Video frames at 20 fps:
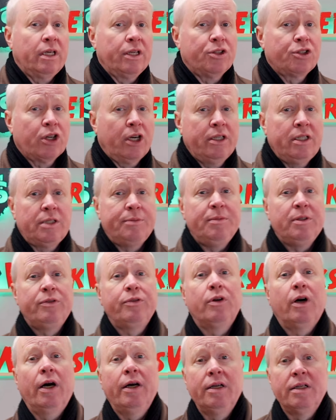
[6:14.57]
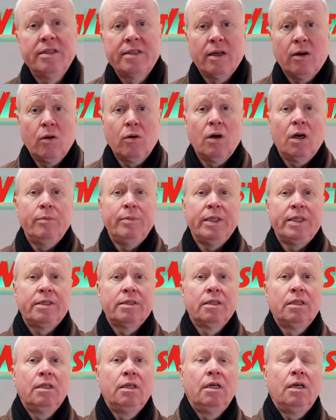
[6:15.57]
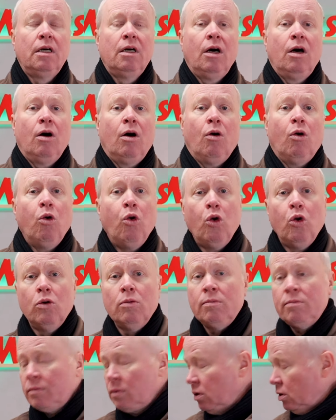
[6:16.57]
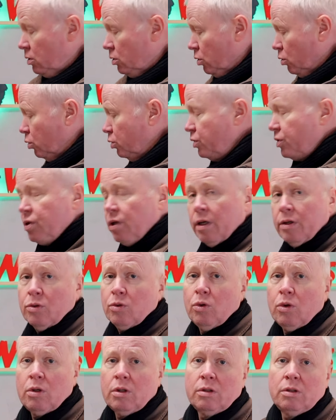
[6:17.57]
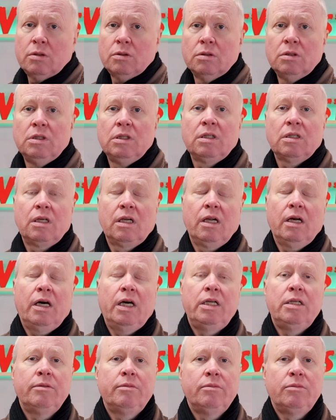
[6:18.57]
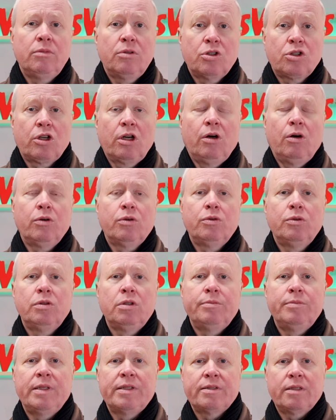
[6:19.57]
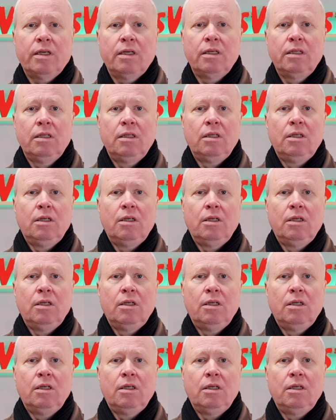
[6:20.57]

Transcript: Entscheide ich mich für einen Sauger mit hohem Unterdruck und kleinem Schlauchdurchmesser